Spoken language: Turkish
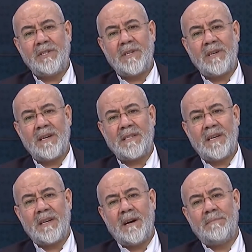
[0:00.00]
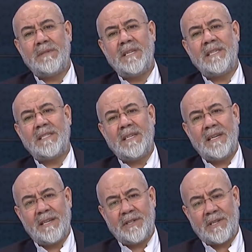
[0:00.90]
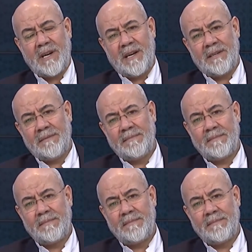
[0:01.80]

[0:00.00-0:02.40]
çıkarken abdest ile çıkan,